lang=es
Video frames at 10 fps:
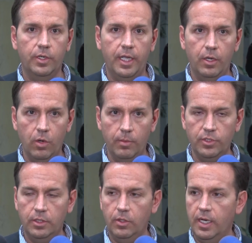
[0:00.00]
Lo que no
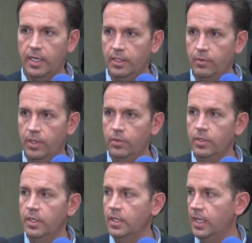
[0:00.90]
vamos a tolerar de nuevo
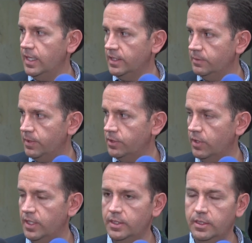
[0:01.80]
es las
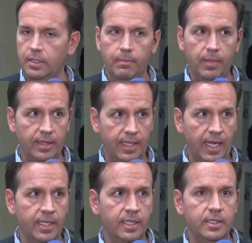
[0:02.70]
expresiones
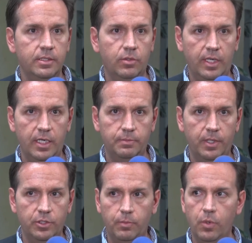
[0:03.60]
vandálicas contra el
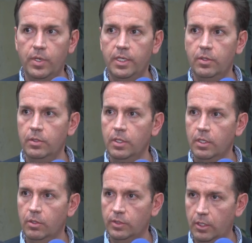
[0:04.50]
espacio público,
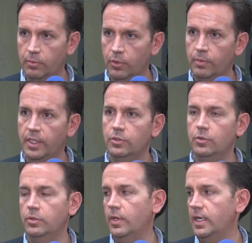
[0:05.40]
contra los monumentos
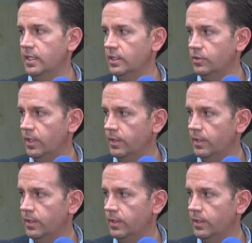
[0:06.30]
culturales de la ciudad.